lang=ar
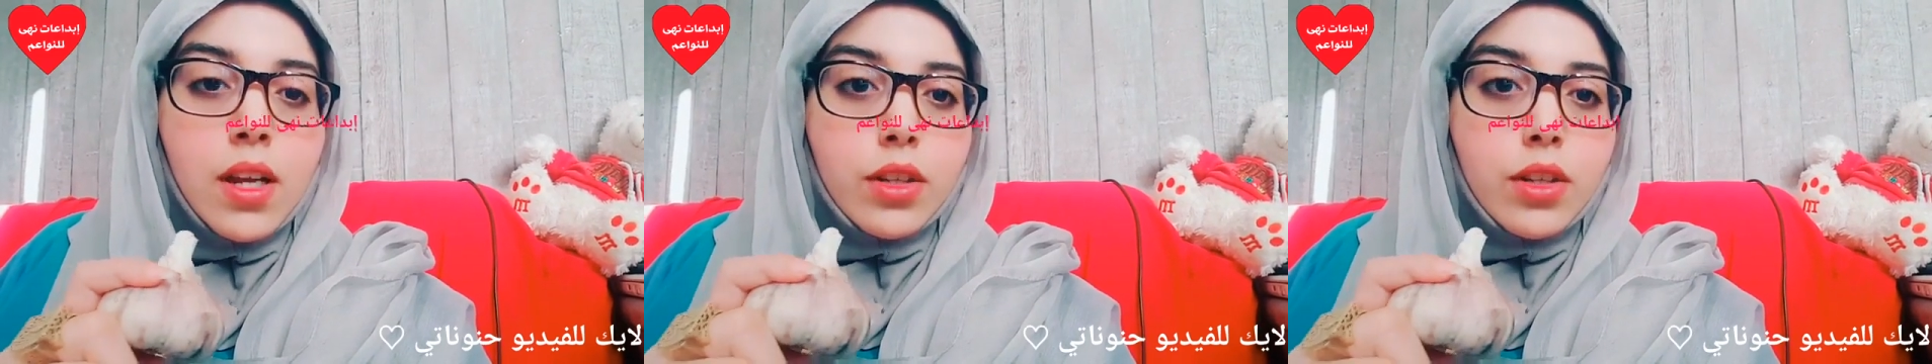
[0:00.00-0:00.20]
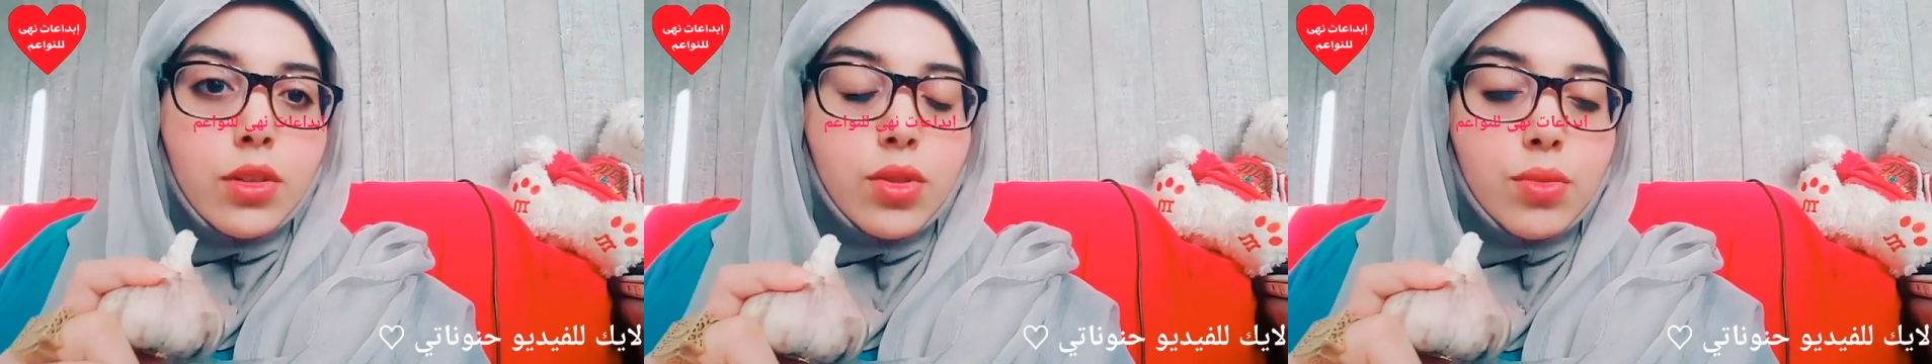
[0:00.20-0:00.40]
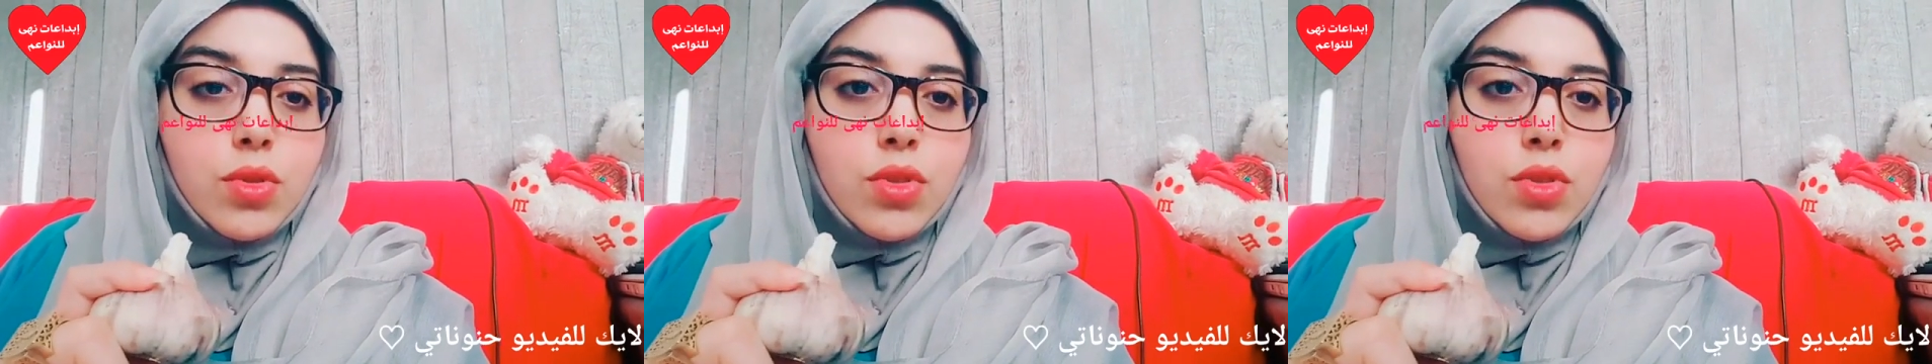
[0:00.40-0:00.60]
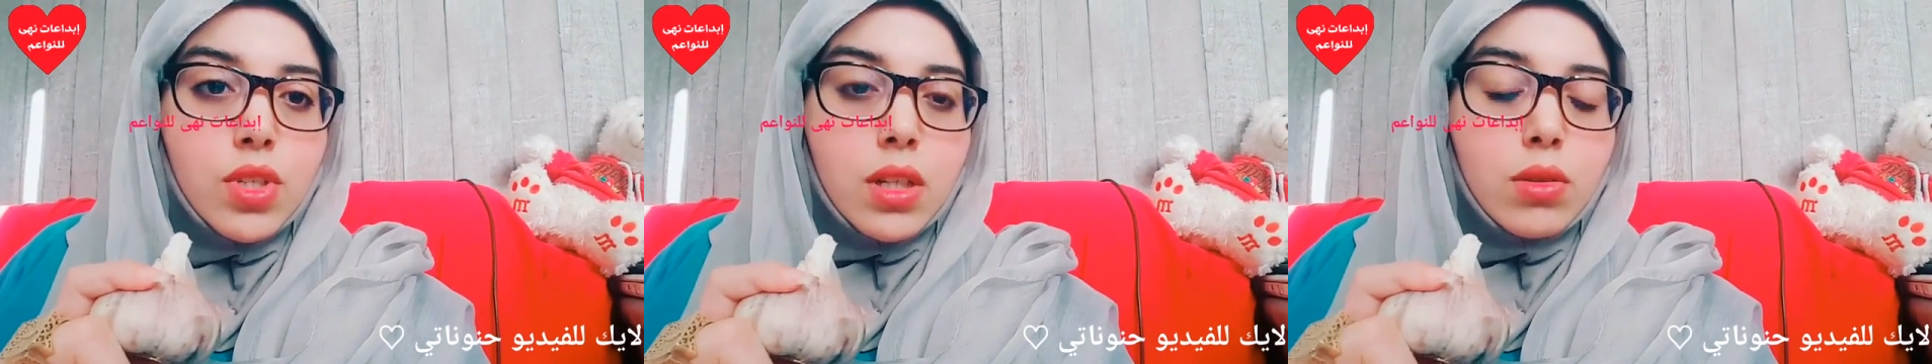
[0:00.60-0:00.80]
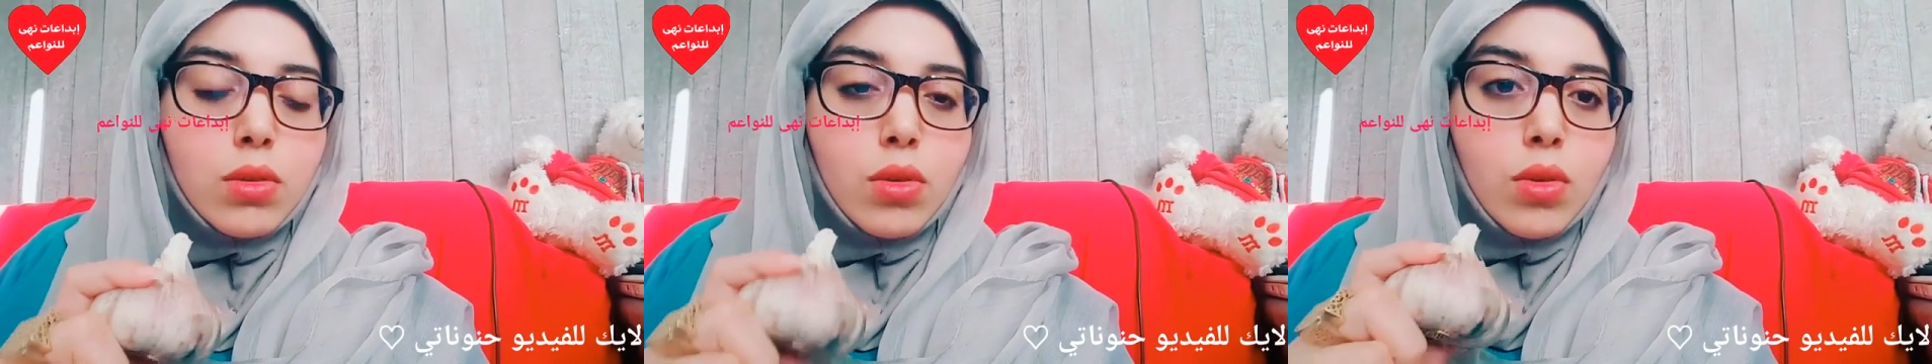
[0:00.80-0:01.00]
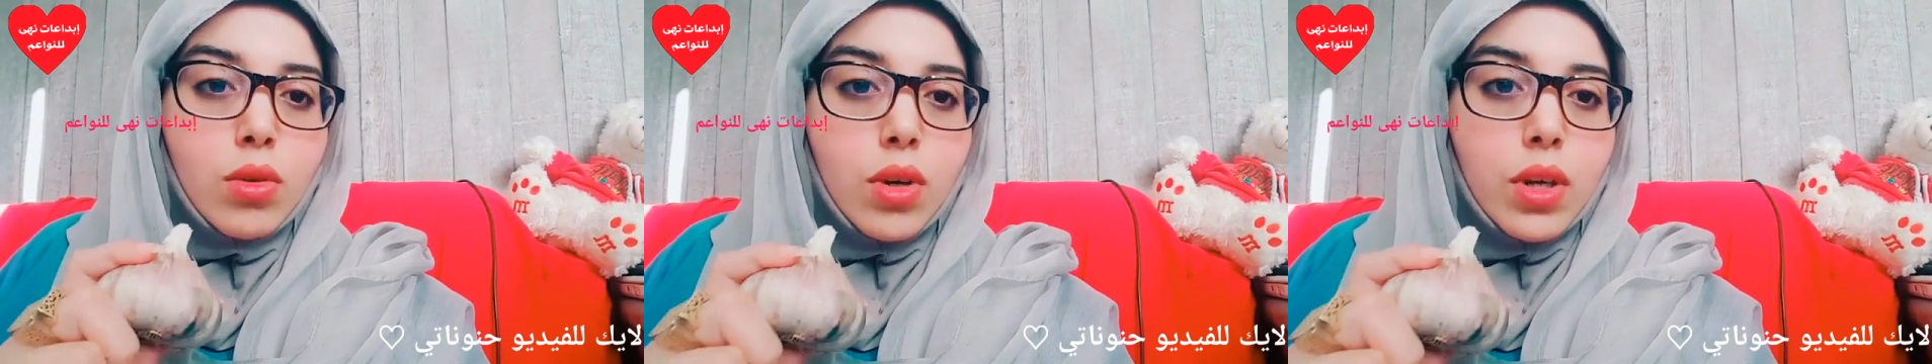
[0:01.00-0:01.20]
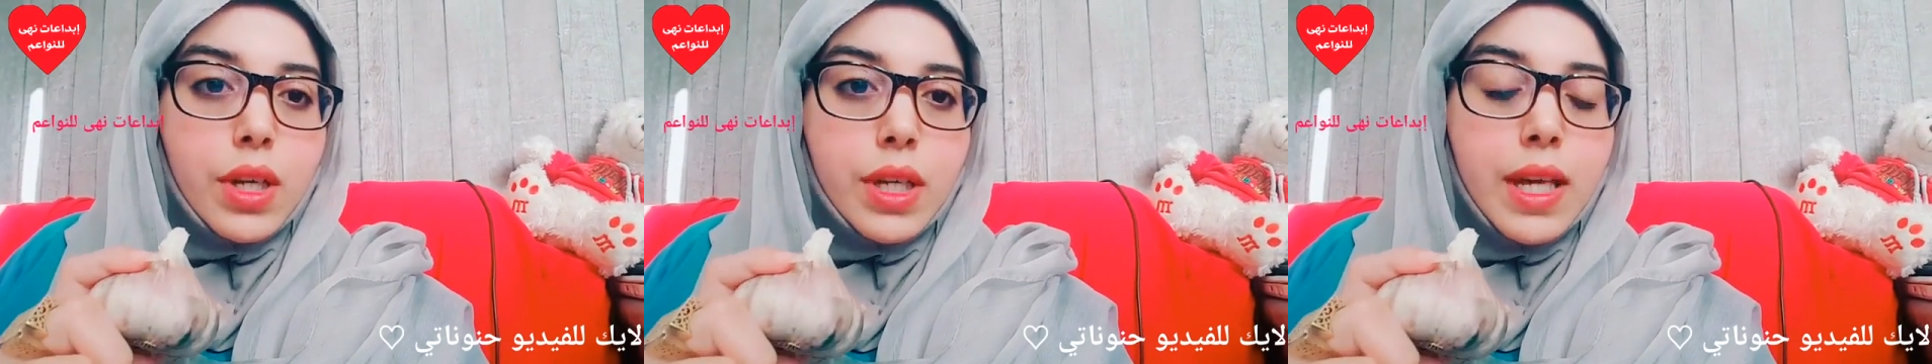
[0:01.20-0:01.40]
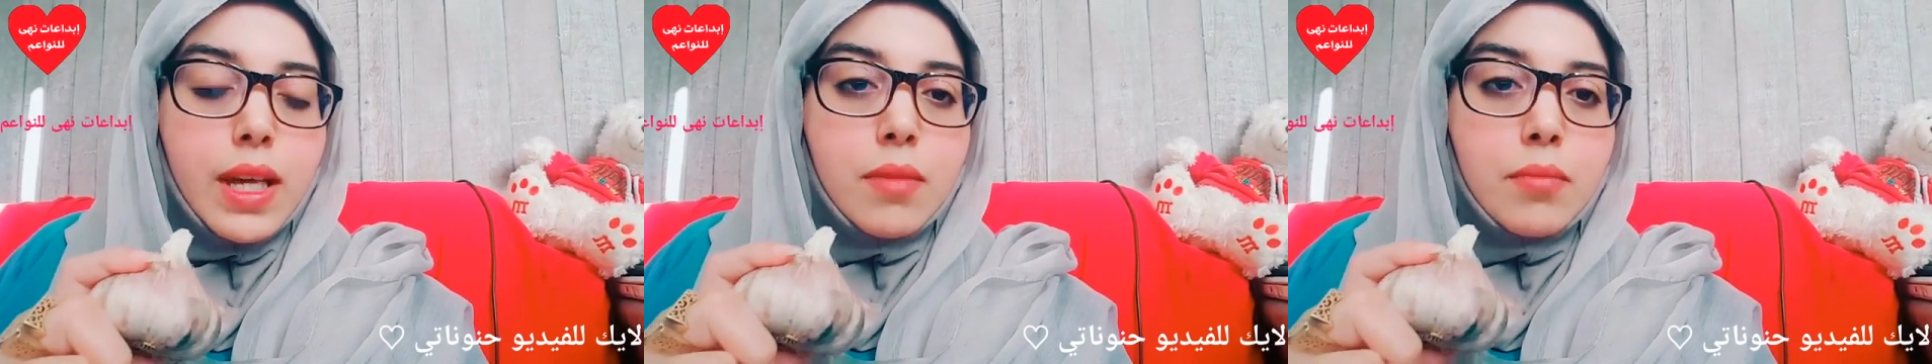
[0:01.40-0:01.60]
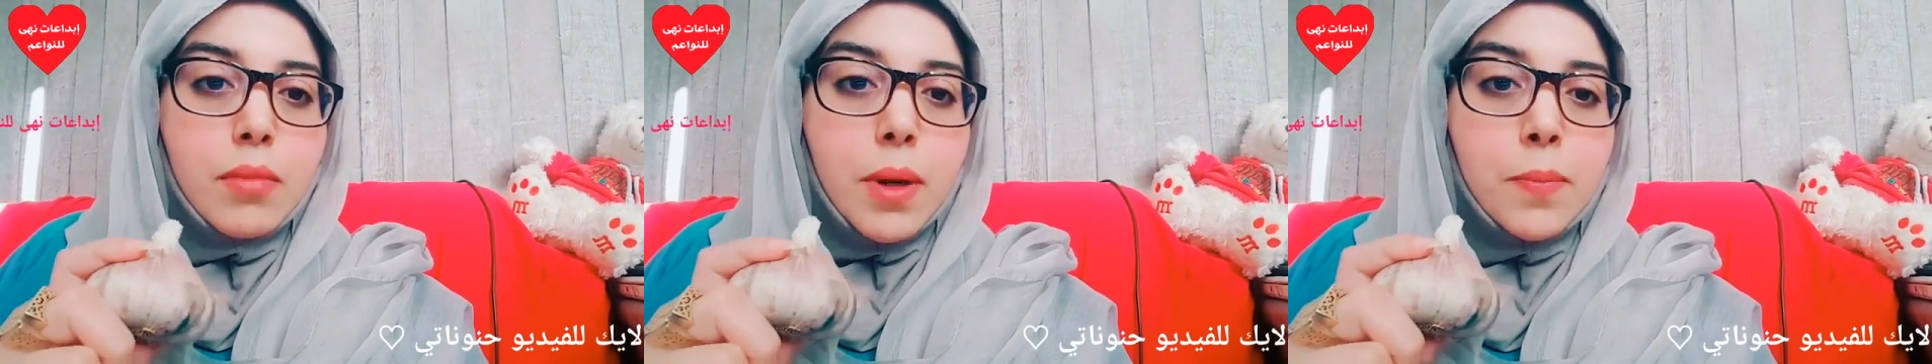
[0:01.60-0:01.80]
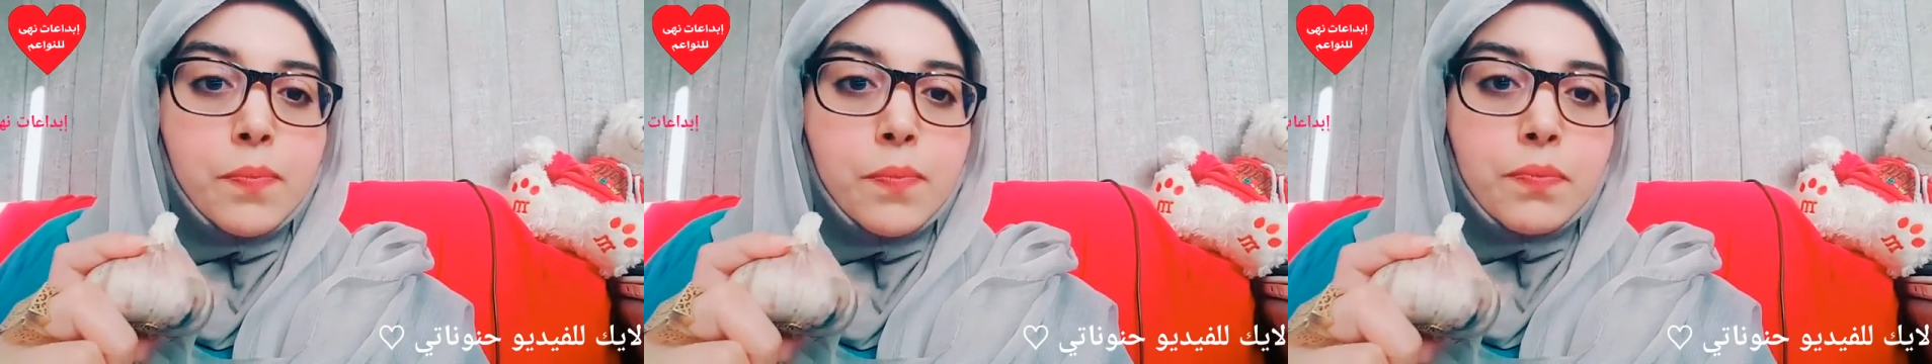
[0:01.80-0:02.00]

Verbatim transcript: عندكم جوج ديال الطرق يا اما